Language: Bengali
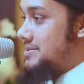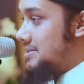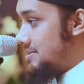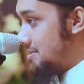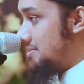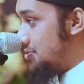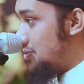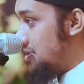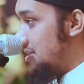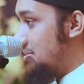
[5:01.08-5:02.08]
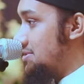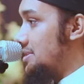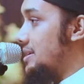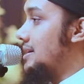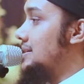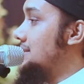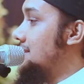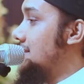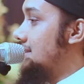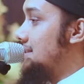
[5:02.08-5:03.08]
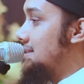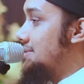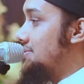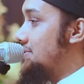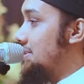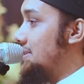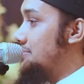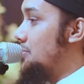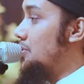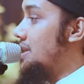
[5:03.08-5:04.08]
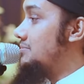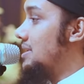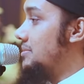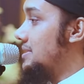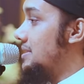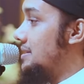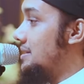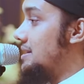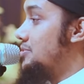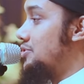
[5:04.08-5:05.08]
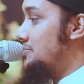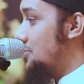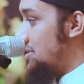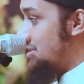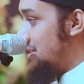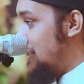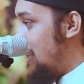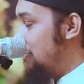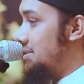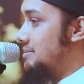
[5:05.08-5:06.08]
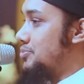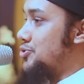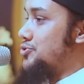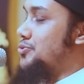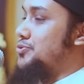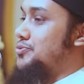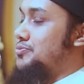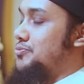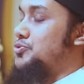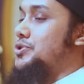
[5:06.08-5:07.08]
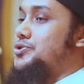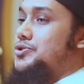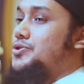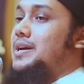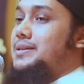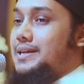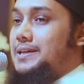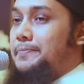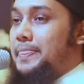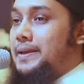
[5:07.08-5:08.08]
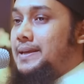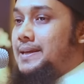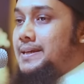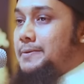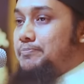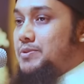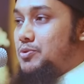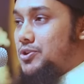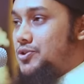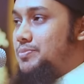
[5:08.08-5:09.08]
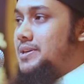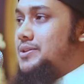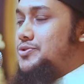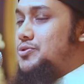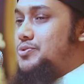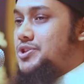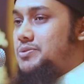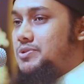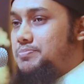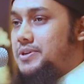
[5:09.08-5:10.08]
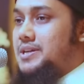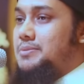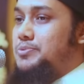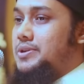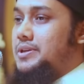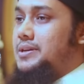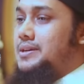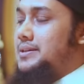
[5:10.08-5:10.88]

মেসেজ চলে যাবে ইনশাআল্লাহ যে মৌলিকভাবে তিনি কি কি বিষয় বলতে চান আমার প্রশ্নের উদ্দেশ্য ছিল একটাই যে বর্তমান সমসাময়িক প্রেক্ষাপটে